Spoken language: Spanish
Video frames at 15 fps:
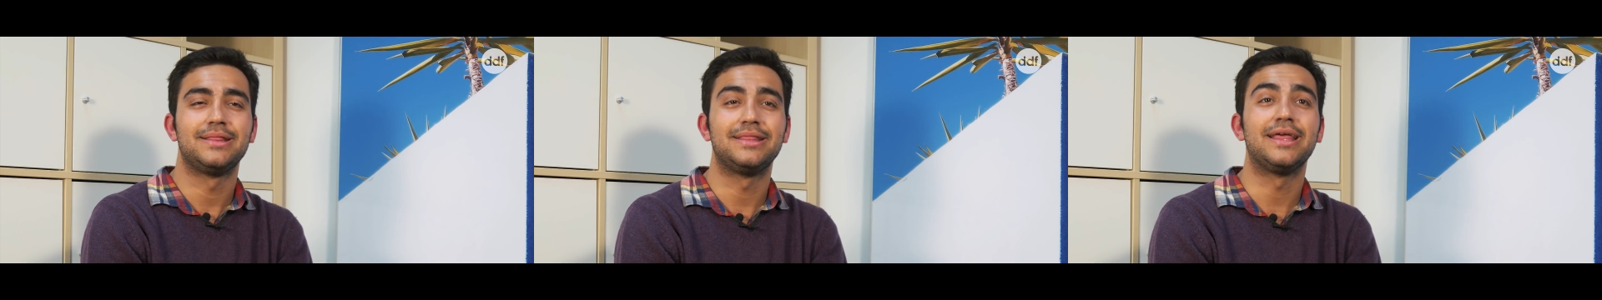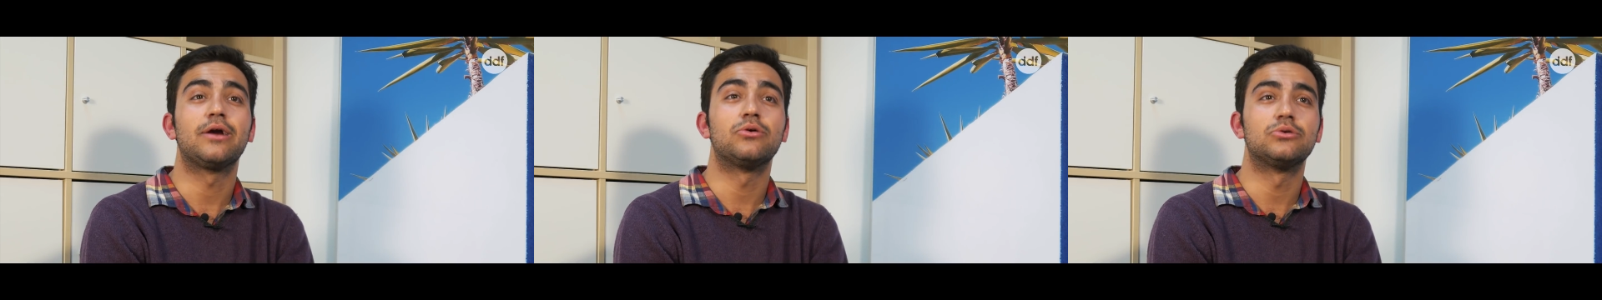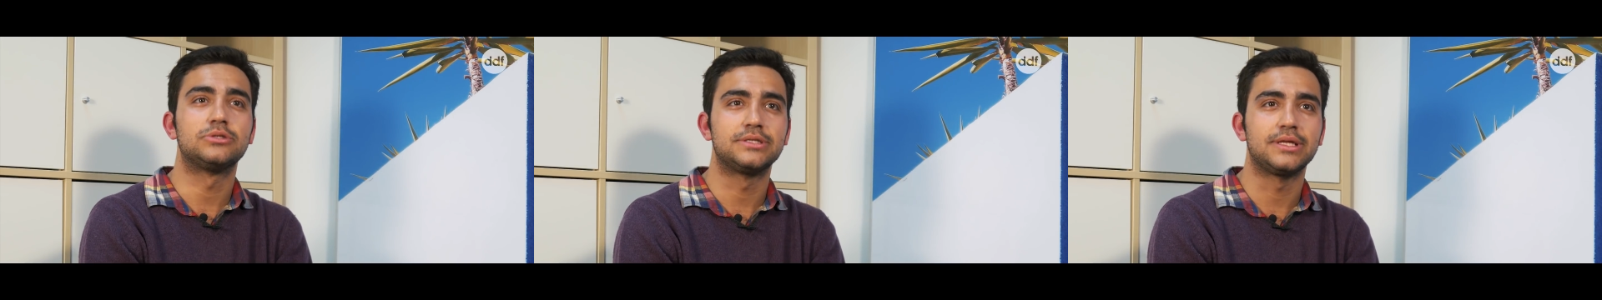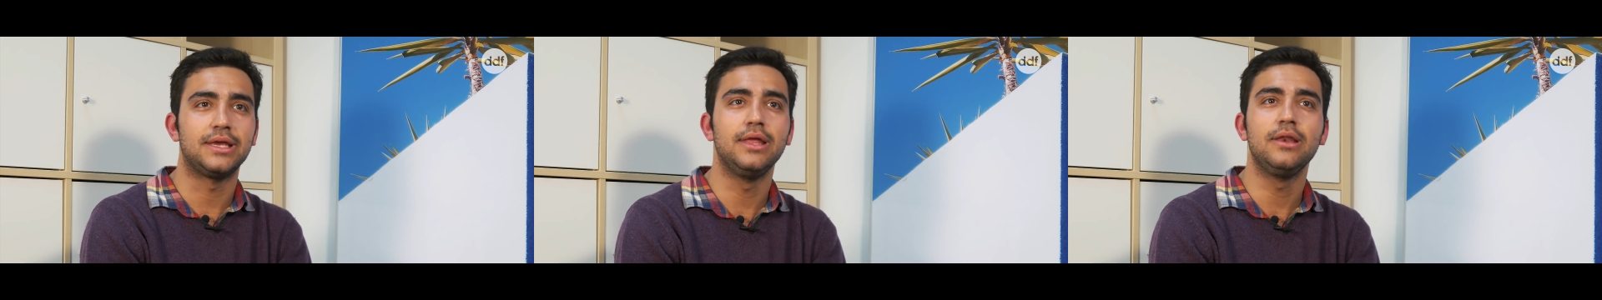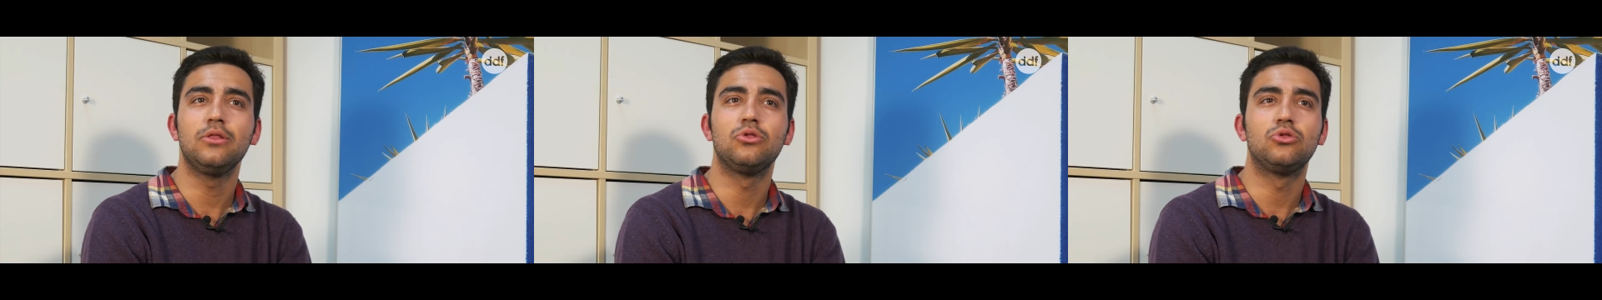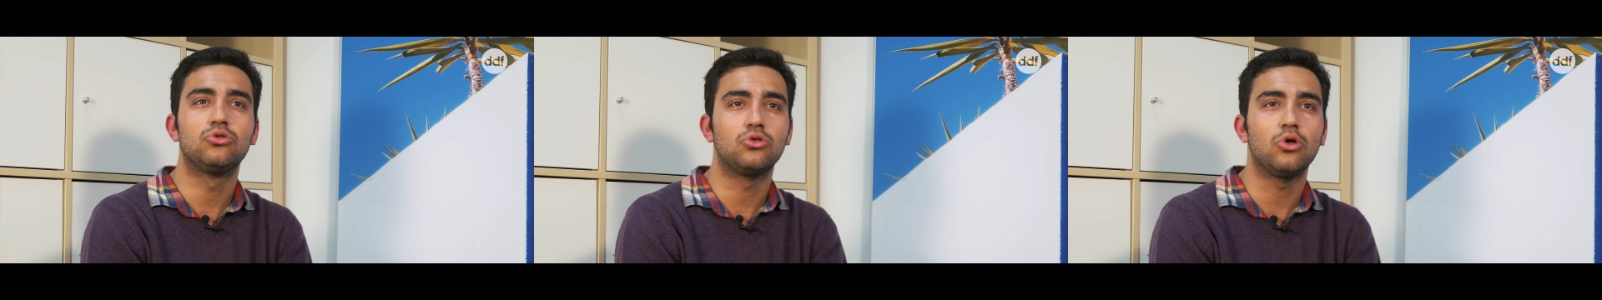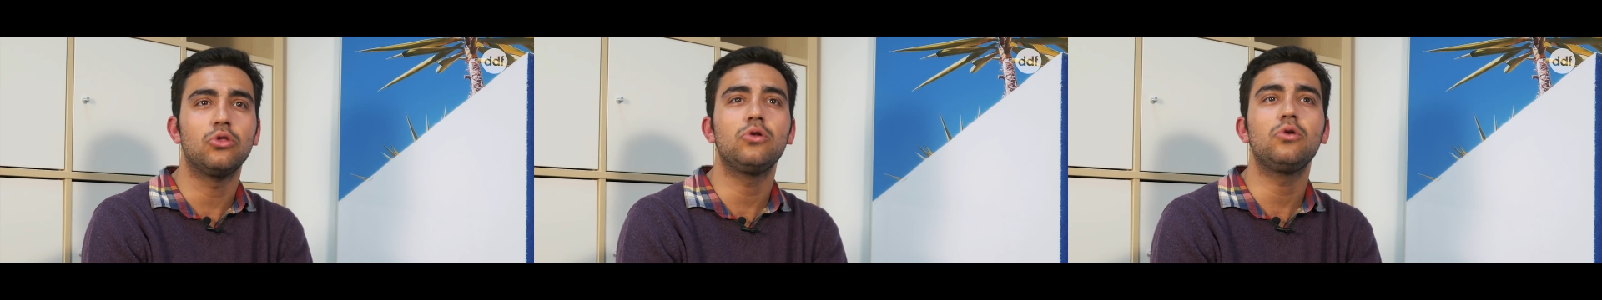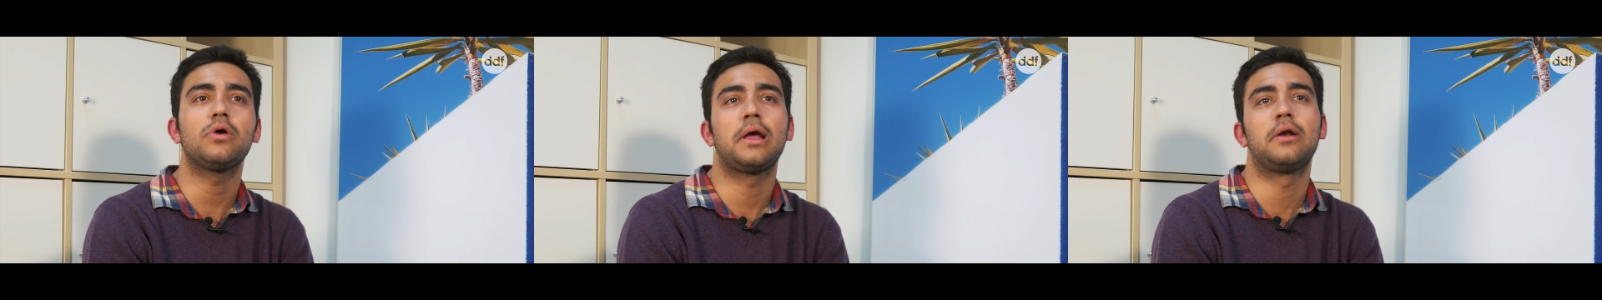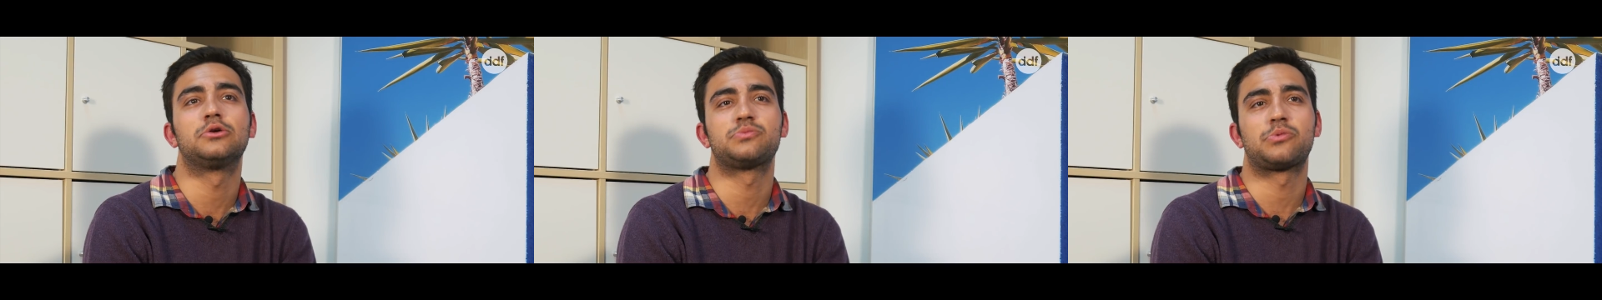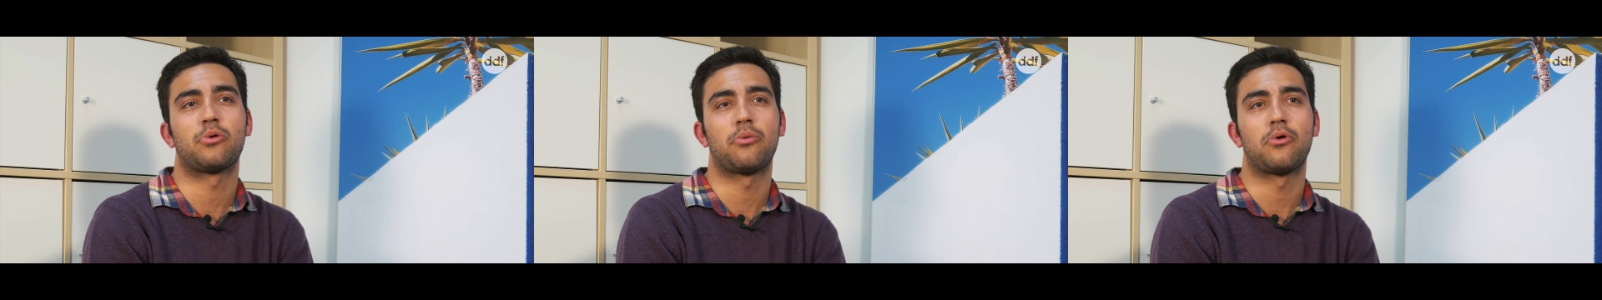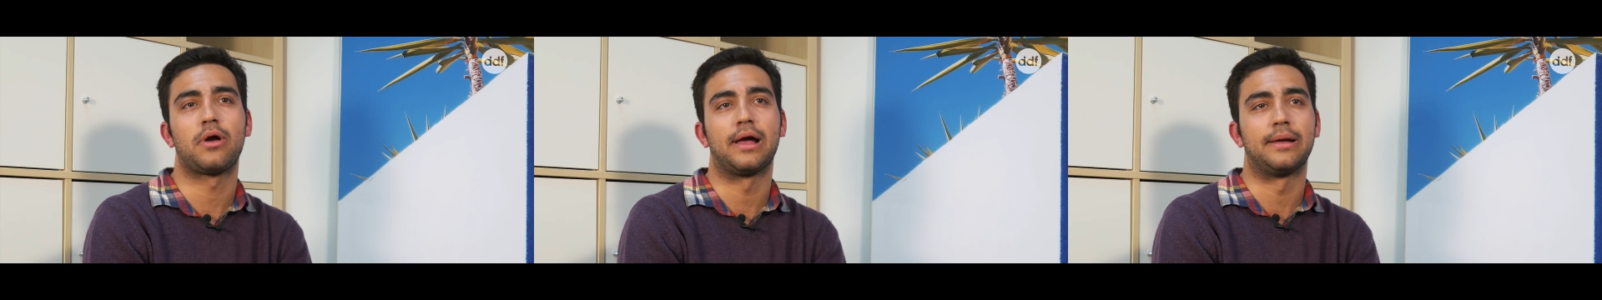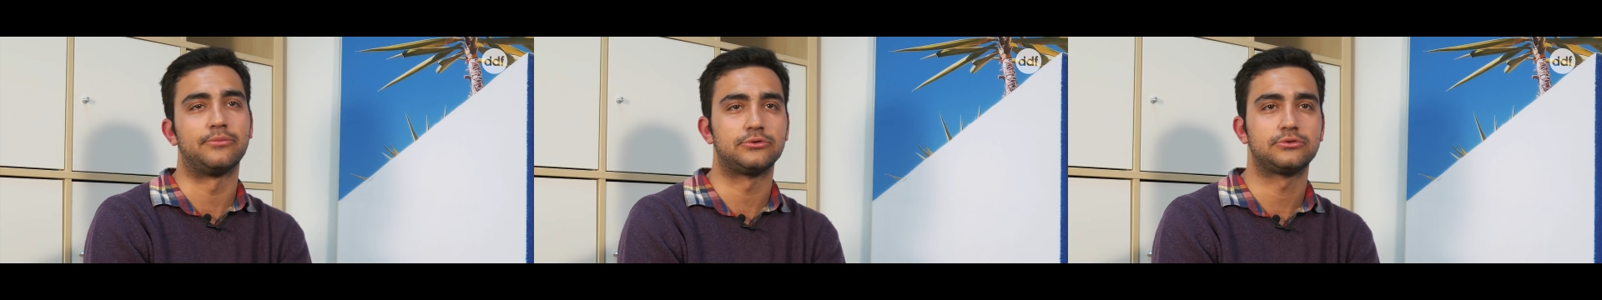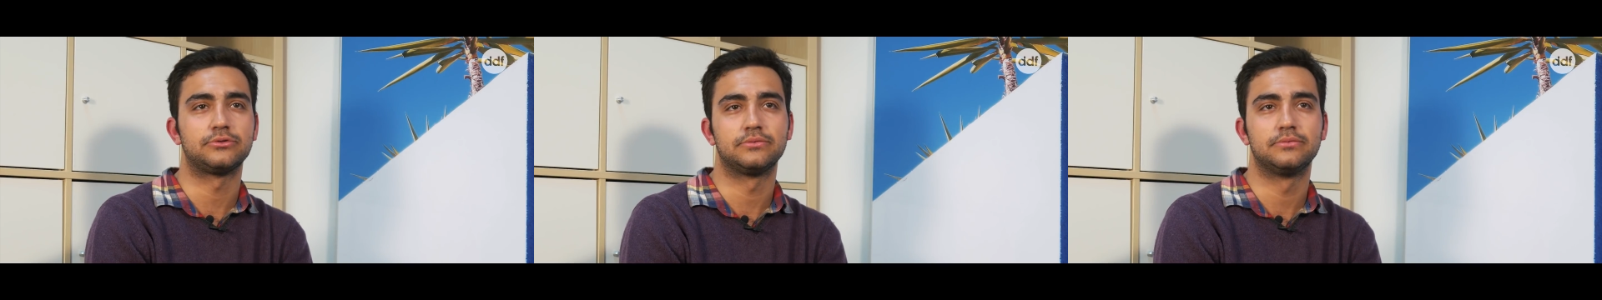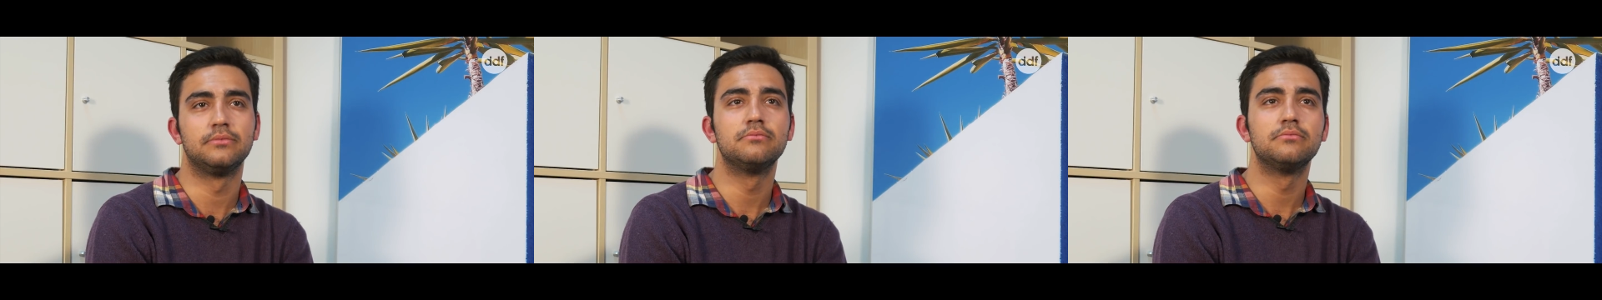de conseguir todo lo que nos propongamos.